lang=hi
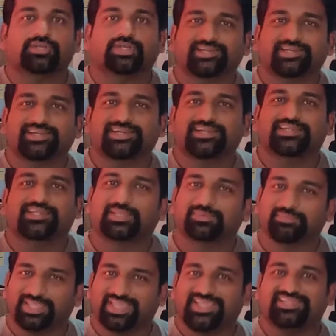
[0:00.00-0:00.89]
कॉल इट रियल
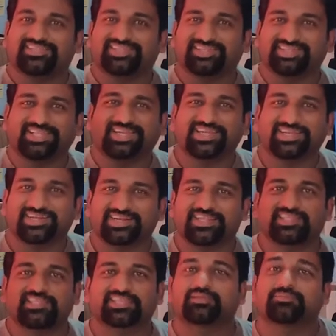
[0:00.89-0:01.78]
टाइम एक दिन डिलेड
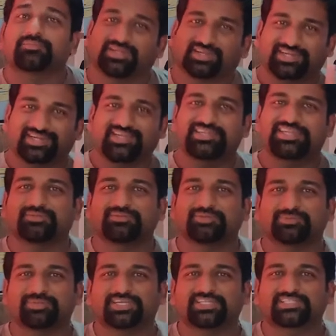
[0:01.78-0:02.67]
रहेंगे बट रियल
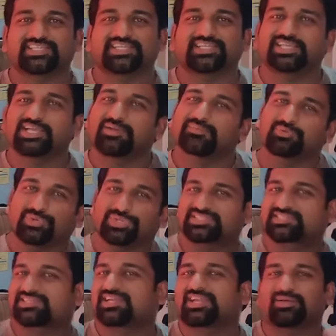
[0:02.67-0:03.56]
टाइम अपडेट्स के लिए आपको
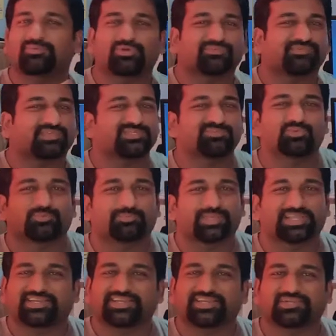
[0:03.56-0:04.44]
इंस्टाग्राम और फेसबुक
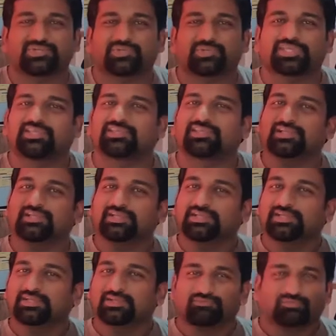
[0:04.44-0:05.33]
पे कनेक्ट होके
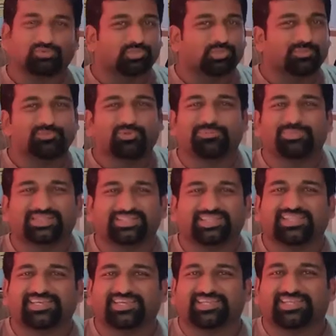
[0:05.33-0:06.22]
वो तो आपको
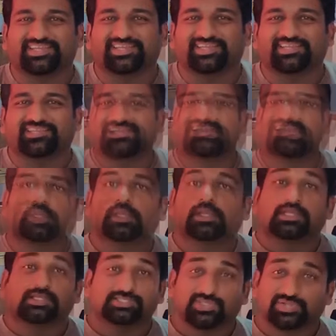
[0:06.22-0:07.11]
मिलते ही रहेंगे
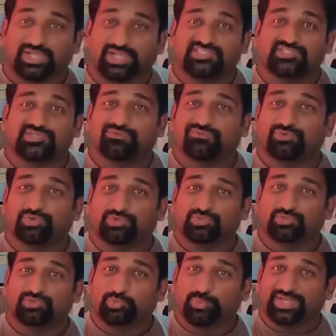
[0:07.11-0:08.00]
सो गाइज यू हैव
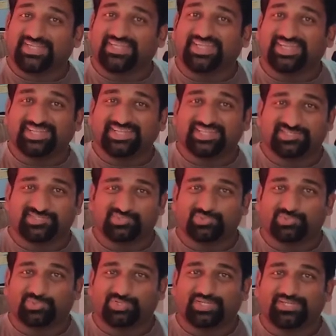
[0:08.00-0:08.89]
गॉट 20 डेज
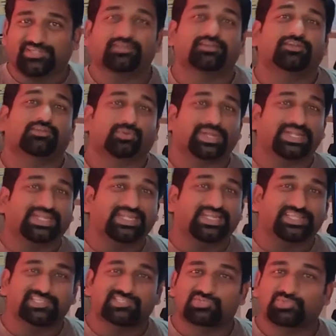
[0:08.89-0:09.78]
टू डोनेट
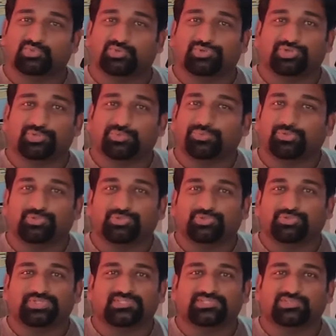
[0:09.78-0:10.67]
20 डेज टू कंट्रीब्यूट
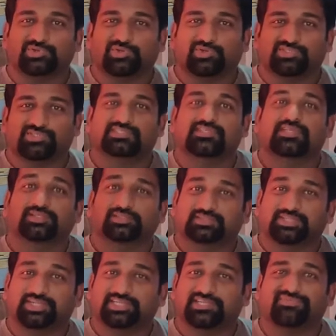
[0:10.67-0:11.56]
टू दिस कॉज
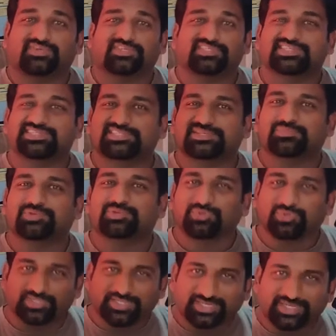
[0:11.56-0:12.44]
थर्टी फर्स्ट दिसंबर
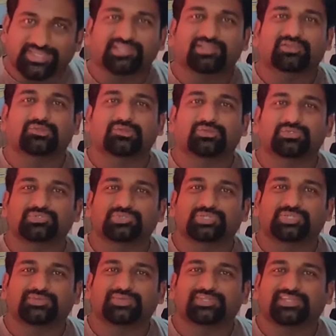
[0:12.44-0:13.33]
को ये लिंक क्लोज
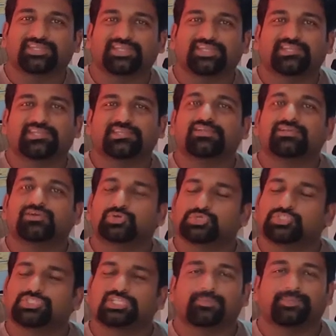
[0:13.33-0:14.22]
होने वाली है
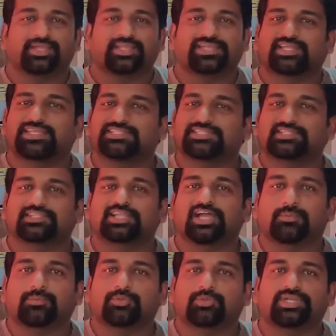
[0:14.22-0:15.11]
उससे पहले जितना
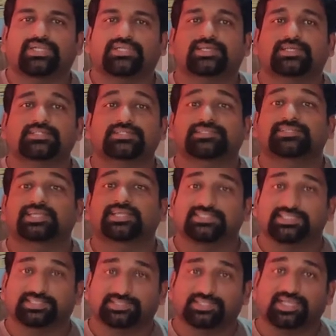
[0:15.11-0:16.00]
आप डोनेट कर सकते
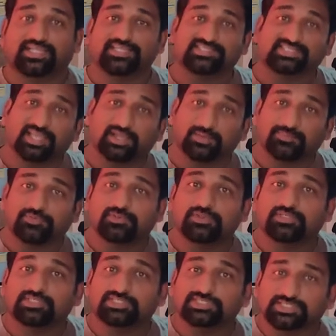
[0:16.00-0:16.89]
हैं जितना इसे आप
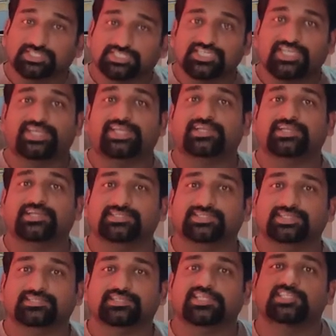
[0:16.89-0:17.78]
शेयर कर
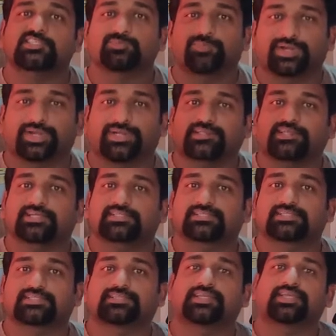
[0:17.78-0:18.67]
सकते हैं स्प्रेड कर
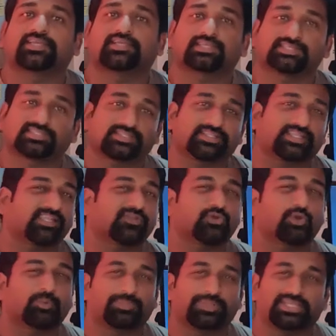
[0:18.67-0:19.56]
सकते हैं इस लिंक
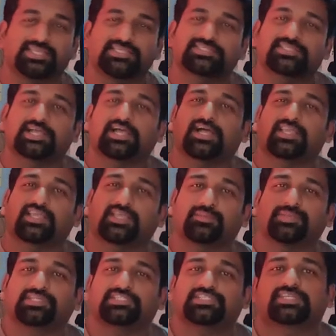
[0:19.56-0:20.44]
को प्लीज आगे
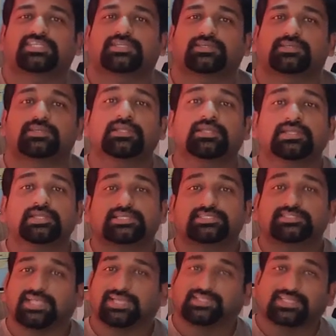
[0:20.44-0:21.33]
भेजिए
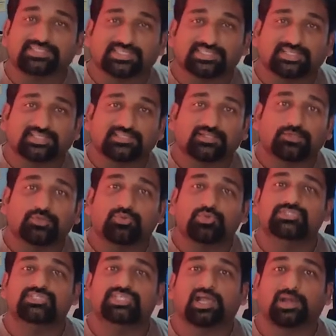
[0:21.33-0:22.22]
ज्यादा से ज्यादा
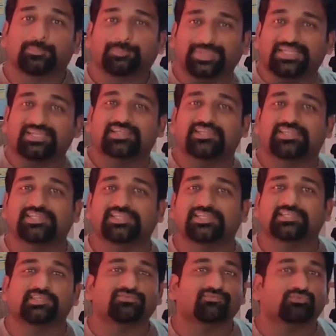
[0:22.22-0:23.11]
लोगों से अपील
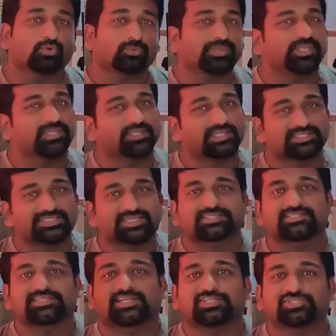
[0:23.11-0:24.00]
करिए कि वो भी
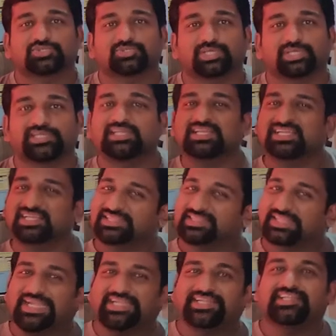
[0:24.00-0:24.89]
इसके साथ जुड़े
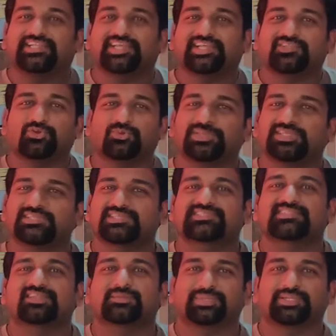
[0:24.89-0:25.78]
नाइनटी नाइन रुपीज
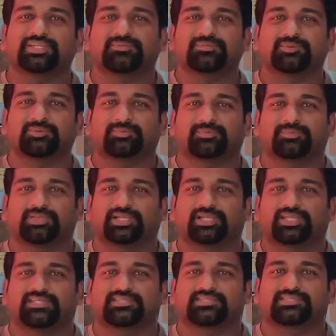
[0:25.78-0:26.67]
इज द मिनिमम
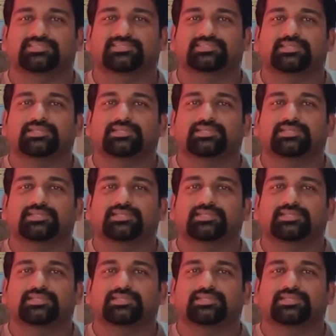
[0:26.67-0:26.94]
गाइज